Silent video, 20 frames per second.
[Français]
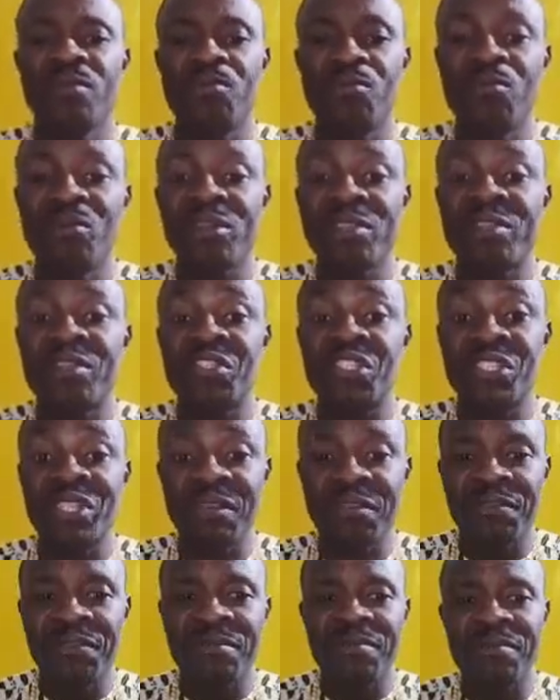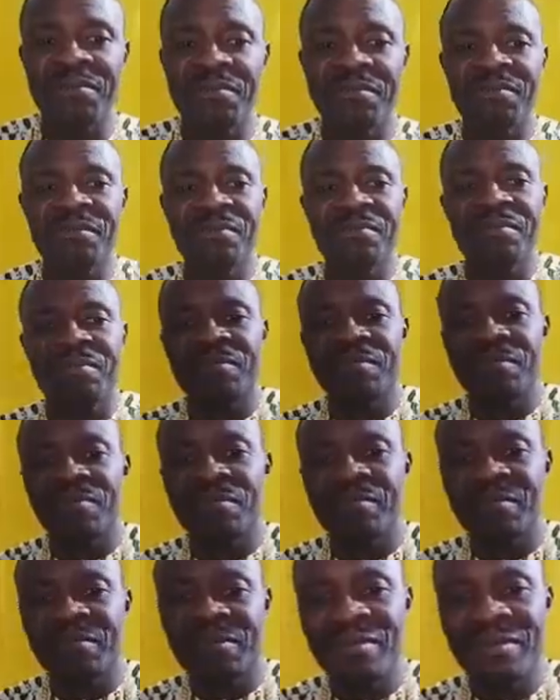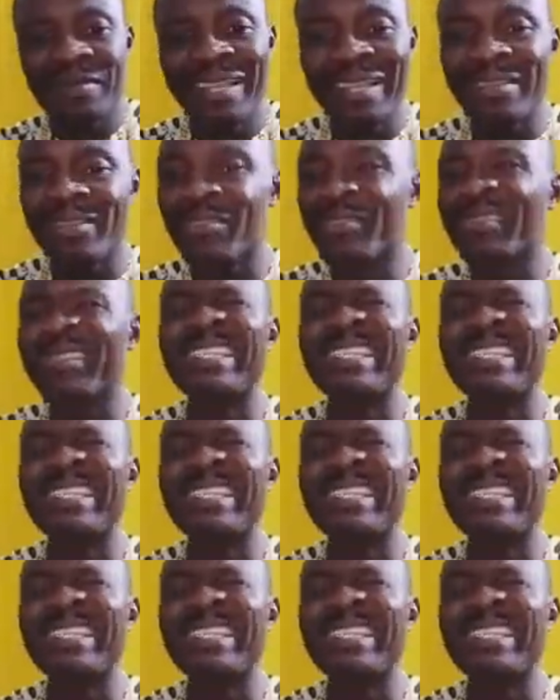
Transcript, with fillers: Pour être chef dans